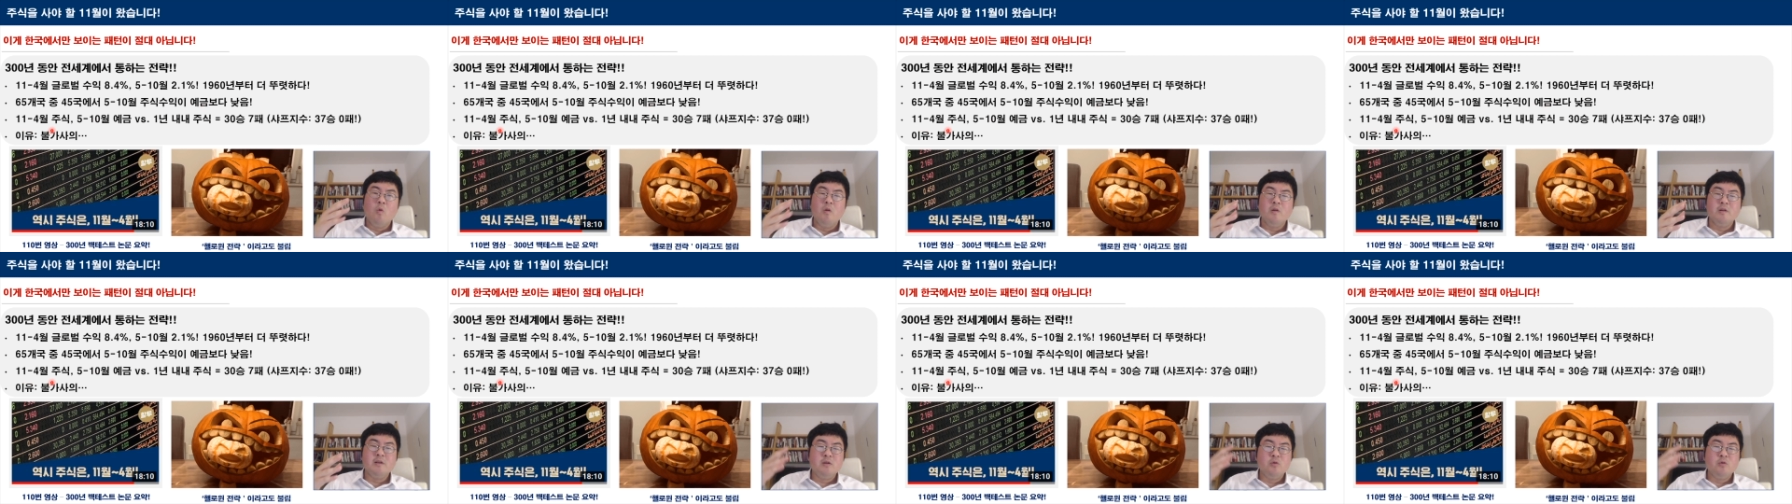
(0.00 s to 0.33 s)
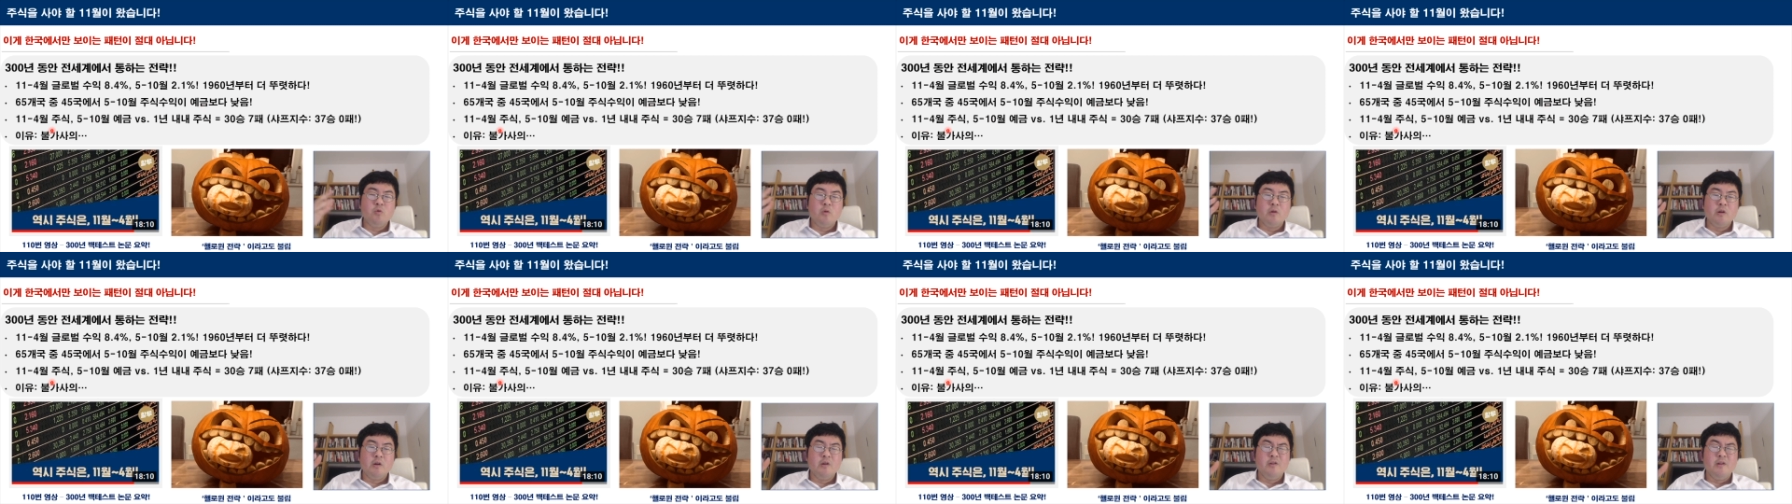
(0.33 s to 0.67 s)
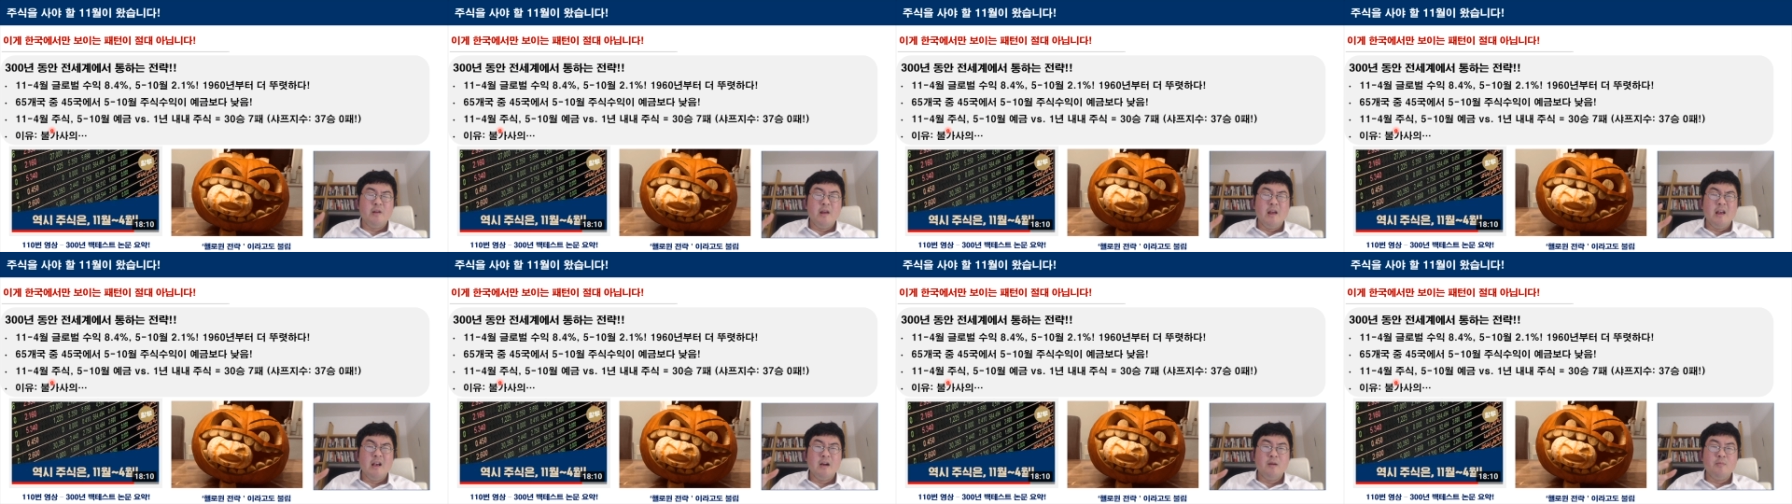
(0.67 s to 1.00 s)
10월에는
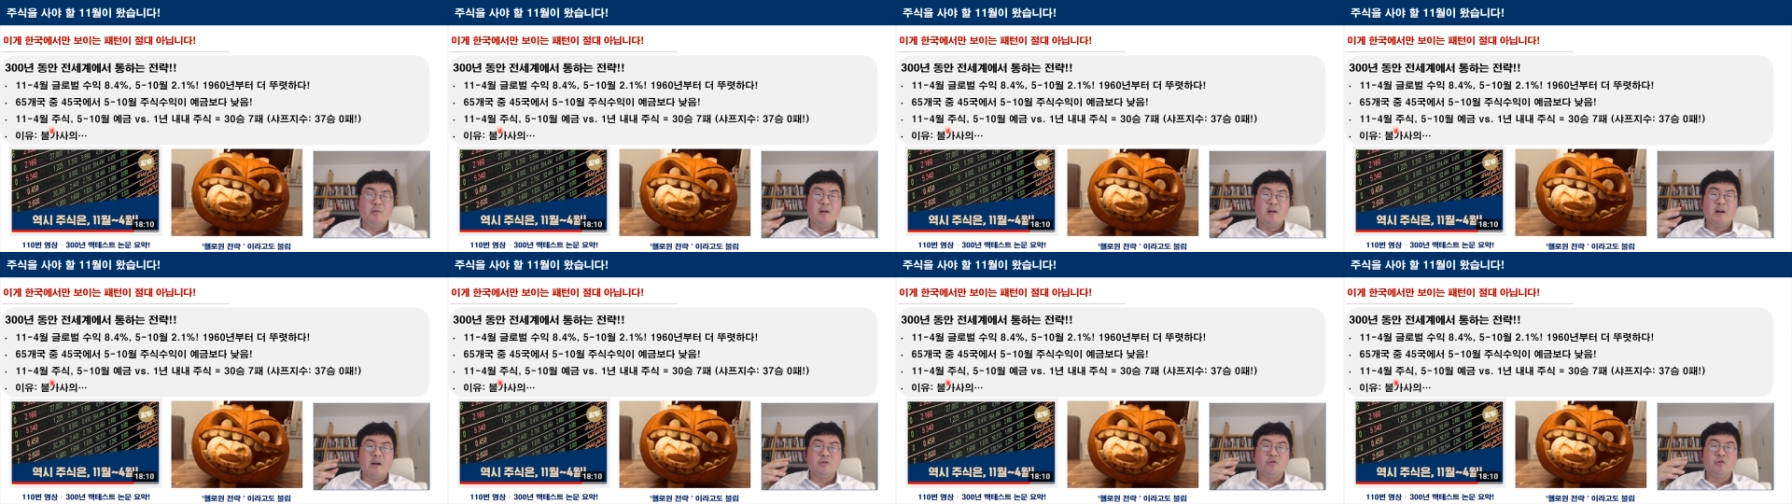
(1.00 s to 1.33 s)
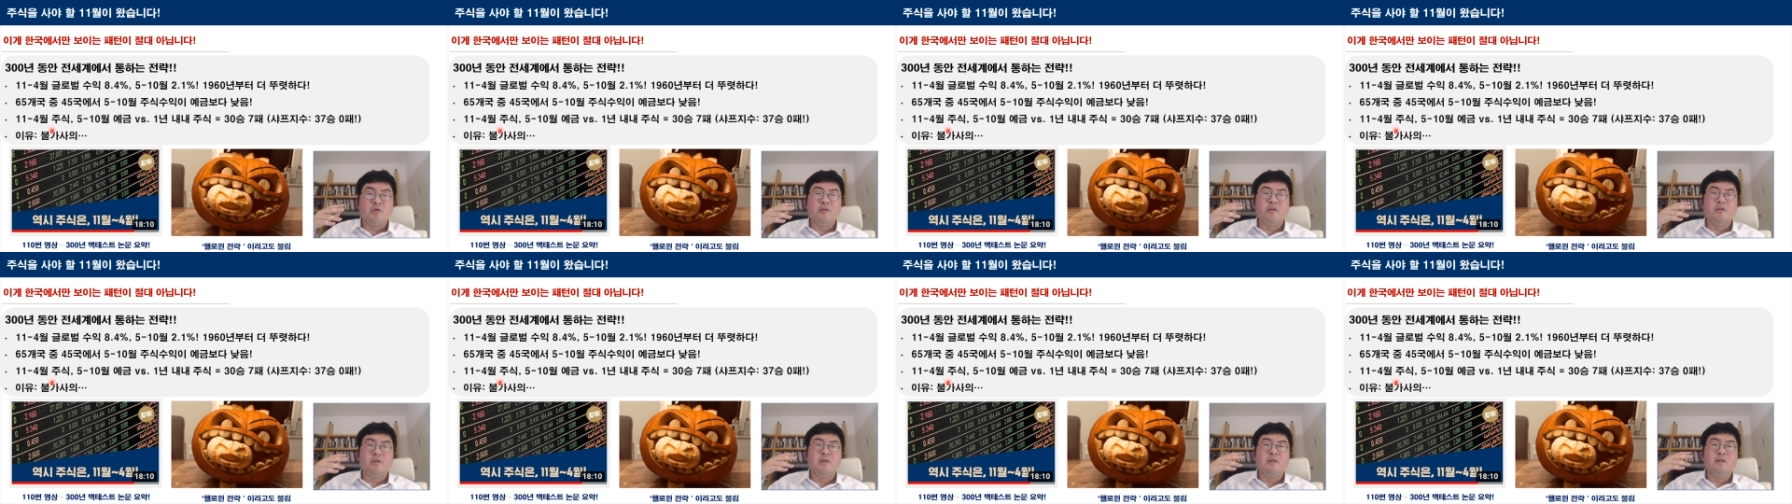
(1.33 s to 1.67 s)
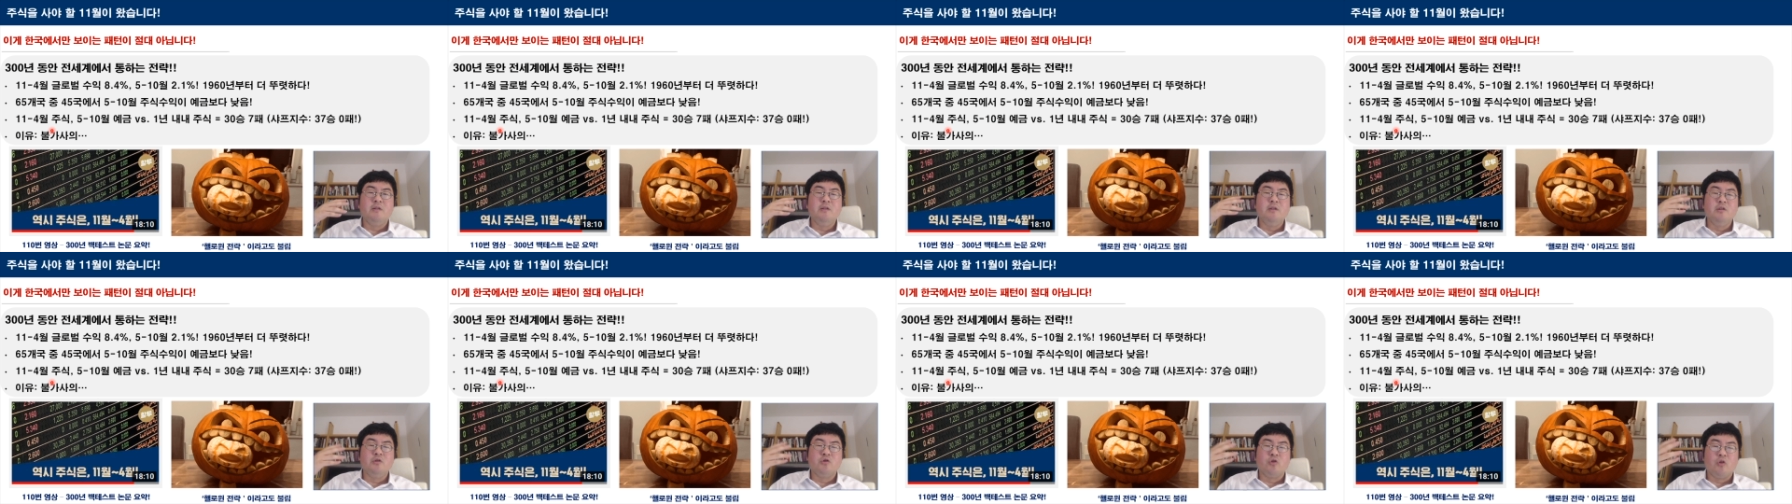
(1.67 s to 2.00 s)
예금을 가져가는
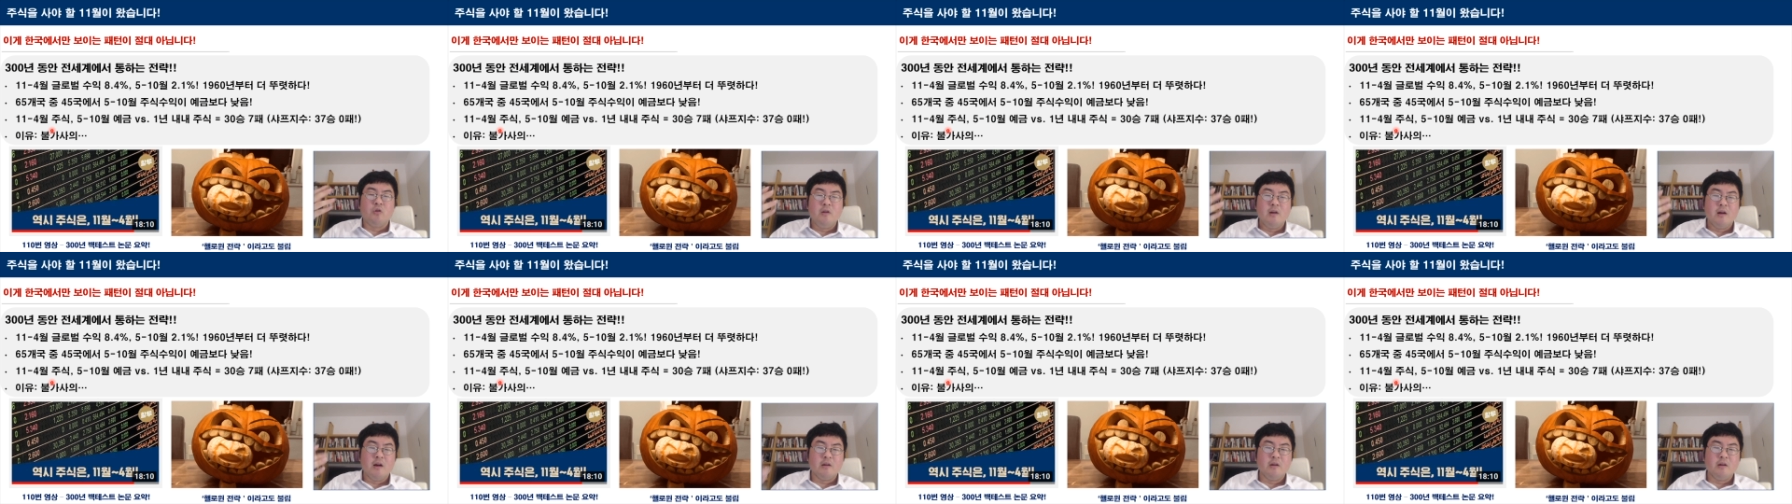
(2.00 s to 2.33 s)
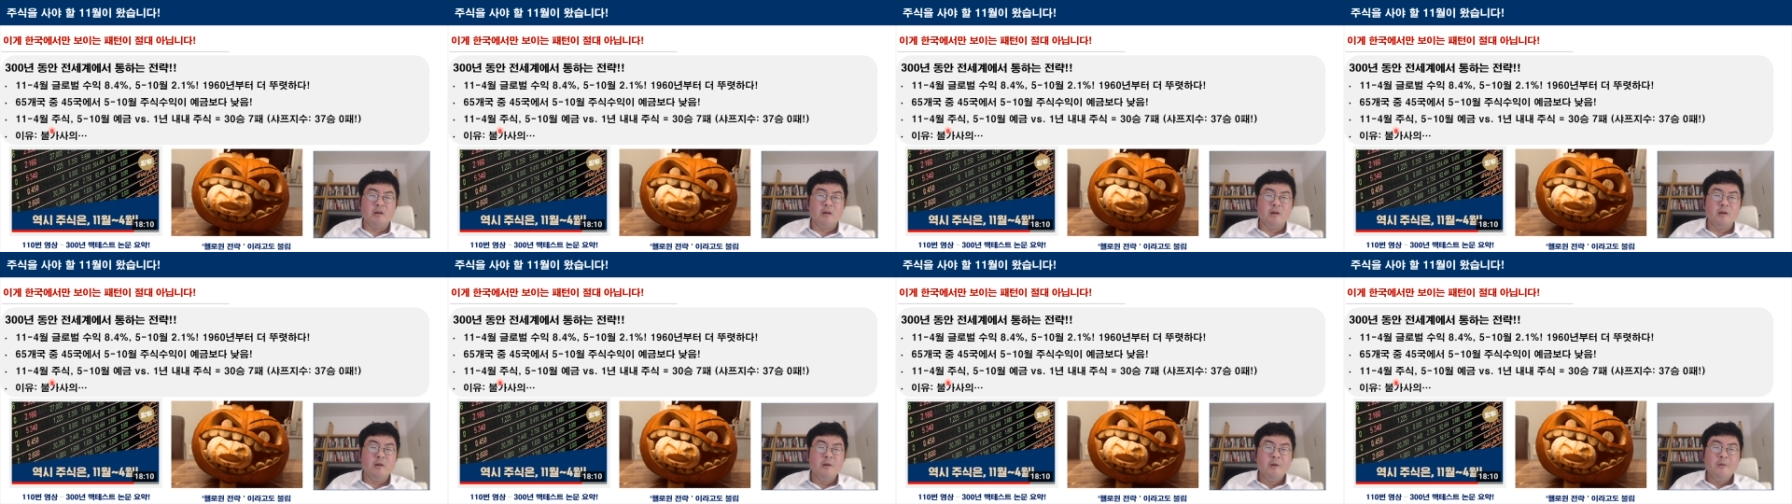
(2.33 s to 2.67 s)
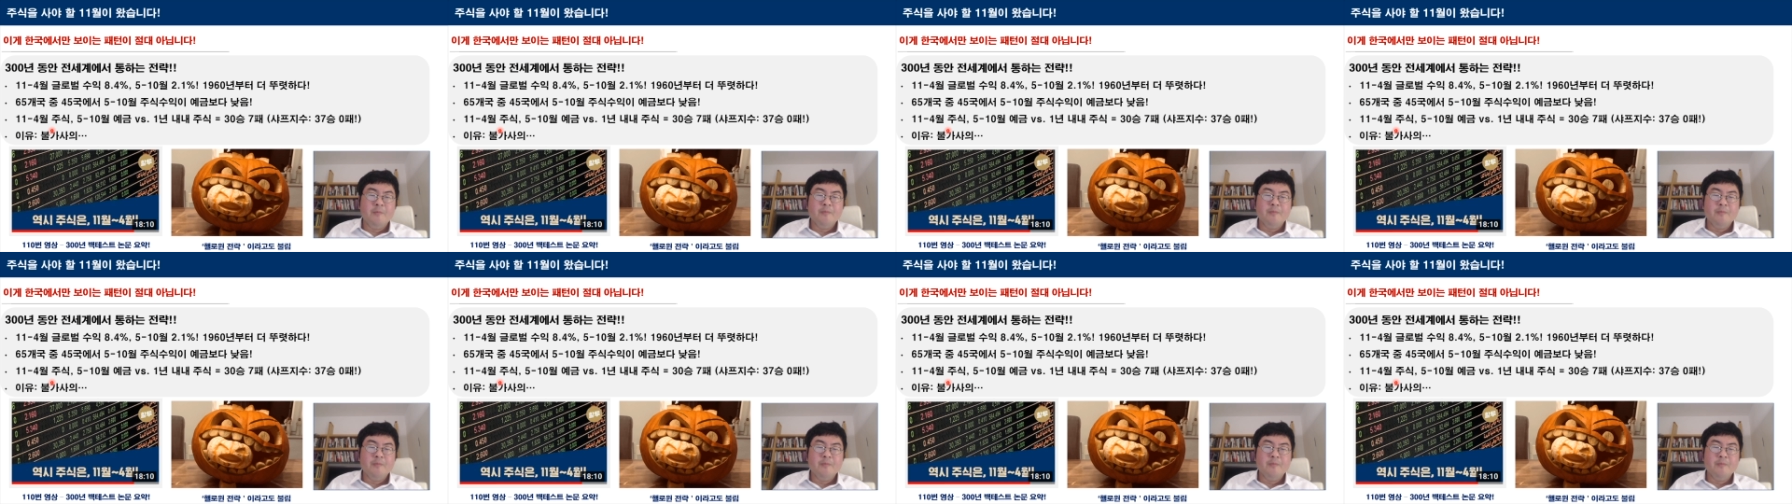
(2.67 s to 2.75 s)
그 전략이